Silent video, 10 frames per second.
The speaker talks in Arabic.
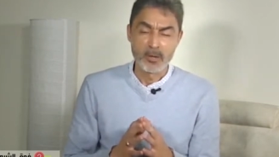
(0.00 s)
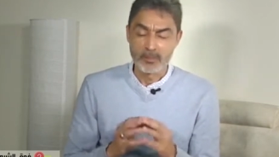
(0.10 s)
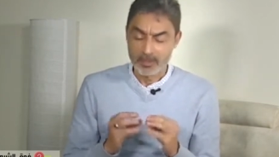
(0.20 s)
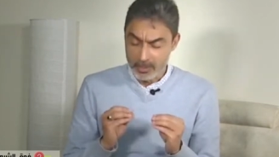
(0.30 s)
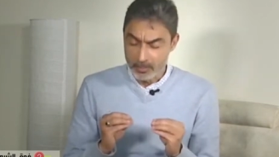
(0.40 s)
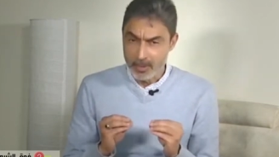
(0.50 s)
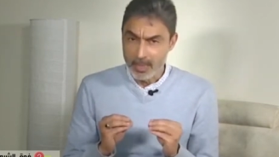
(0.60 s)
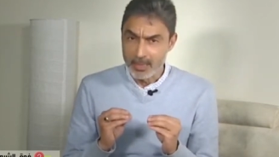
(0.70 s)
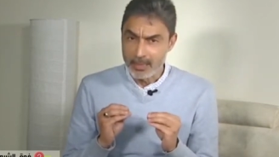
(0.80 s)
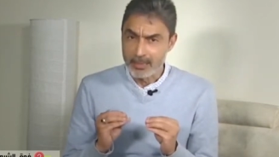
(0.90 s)

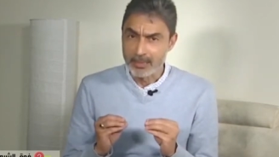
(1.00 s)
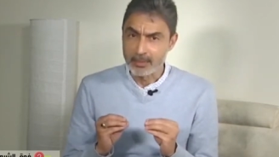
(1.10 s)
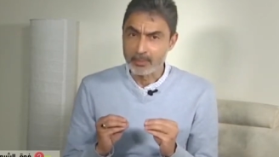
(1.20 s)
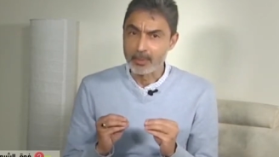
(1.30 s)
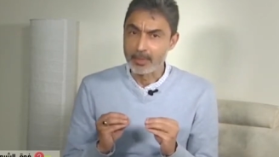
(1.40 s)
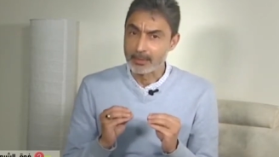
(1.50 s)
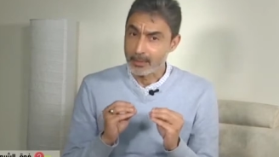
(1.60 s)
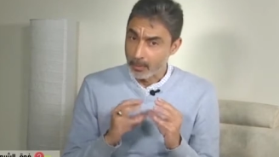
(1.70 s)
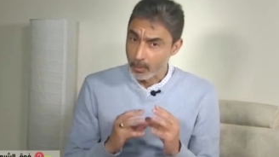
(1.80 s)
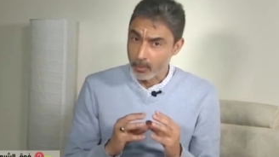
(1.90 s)
فجسمنا نتيجة
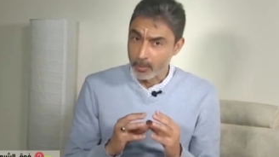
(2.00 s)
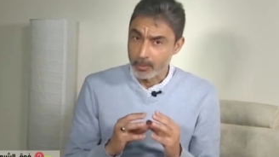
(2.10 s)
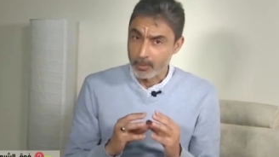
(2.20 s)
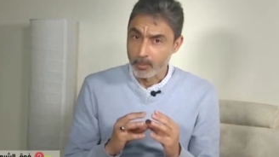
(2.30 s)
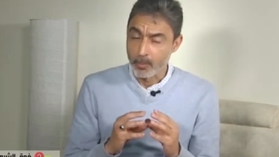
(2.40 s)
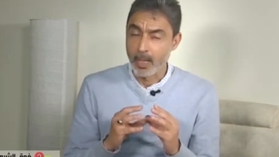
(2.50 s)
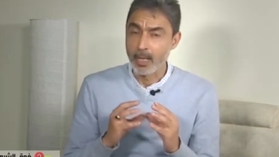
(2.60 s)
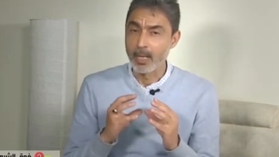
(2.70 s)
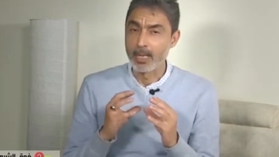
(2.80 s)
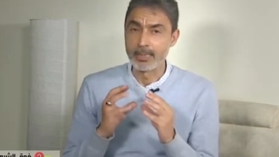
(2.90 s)
للتطور
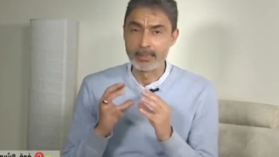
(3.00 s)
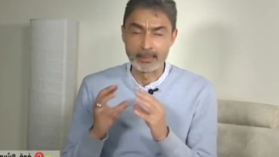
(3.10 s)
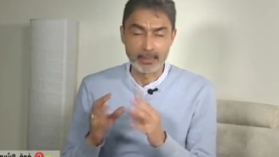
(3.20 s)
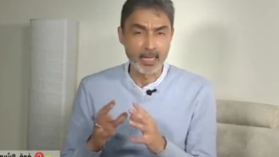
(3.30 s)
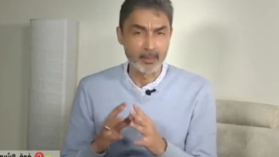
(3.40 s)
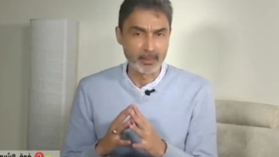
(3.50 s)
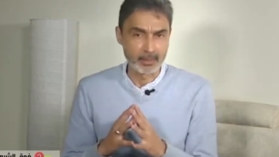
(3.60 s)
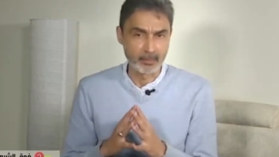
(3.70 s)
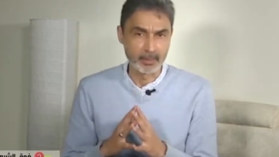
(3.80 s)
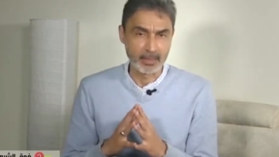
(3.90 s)
والانتخاب
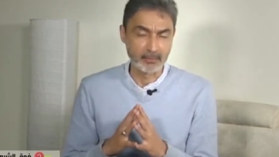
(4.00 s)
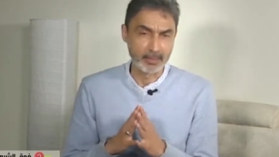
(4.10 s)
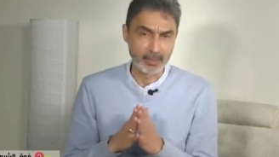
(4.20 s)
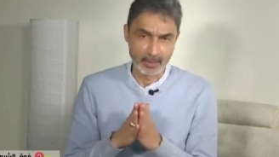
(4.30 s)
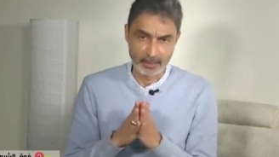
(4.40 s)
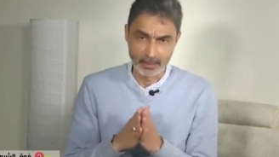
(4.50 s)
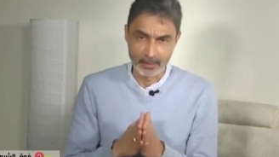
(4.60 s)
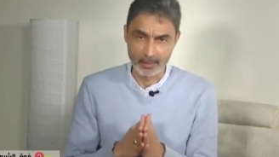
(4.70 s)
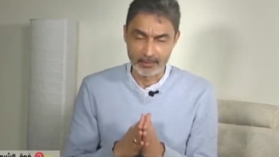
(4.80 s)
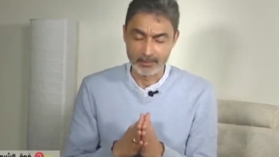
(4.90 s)
الطبيعي في هذه
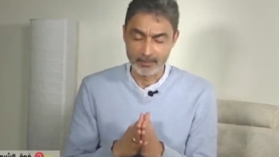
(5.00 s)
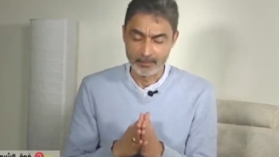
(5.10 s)
الأرض